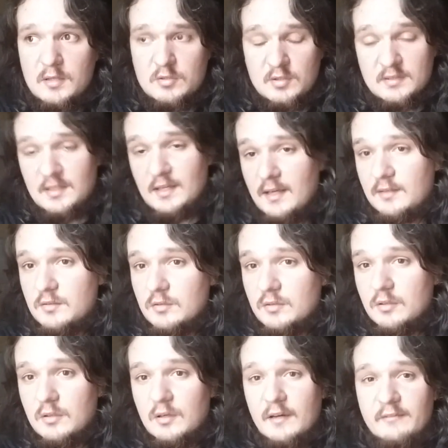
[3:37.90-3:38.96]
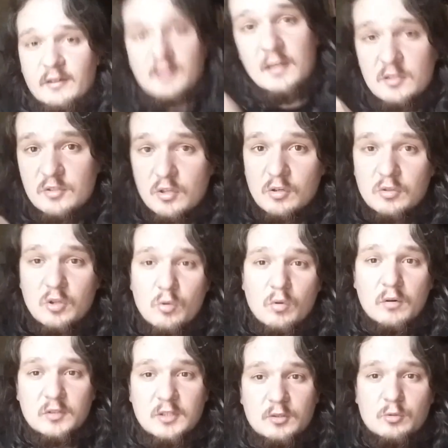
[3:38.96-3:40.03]
sono andato a fare il giro di
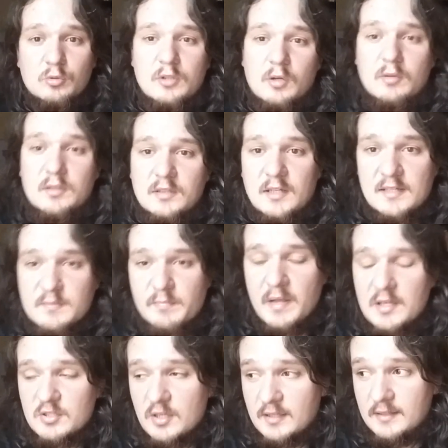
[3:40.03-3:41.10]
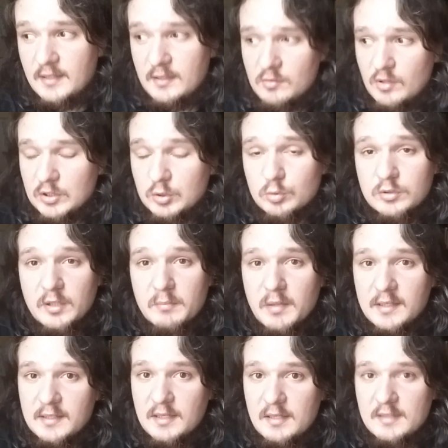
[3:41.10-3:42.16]
nuovo di tutta quanta la spiaggia chiedendo a tutti i
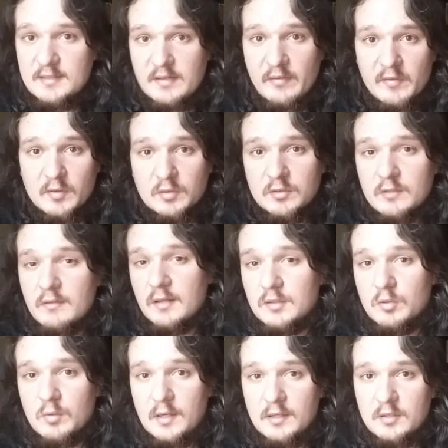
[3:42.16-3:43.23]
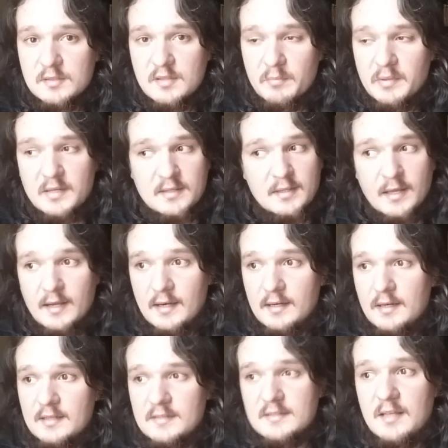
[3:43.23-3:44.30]
bagnini se avevano trovato qualcosa per terra
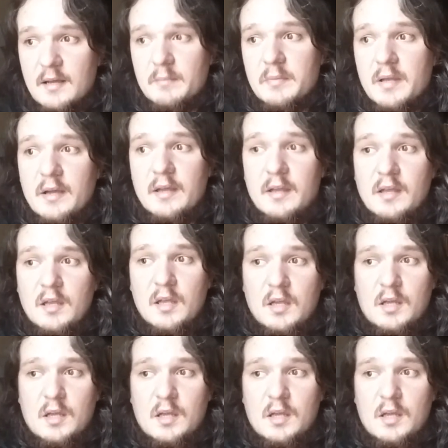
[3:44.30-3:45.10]
nella sabbia e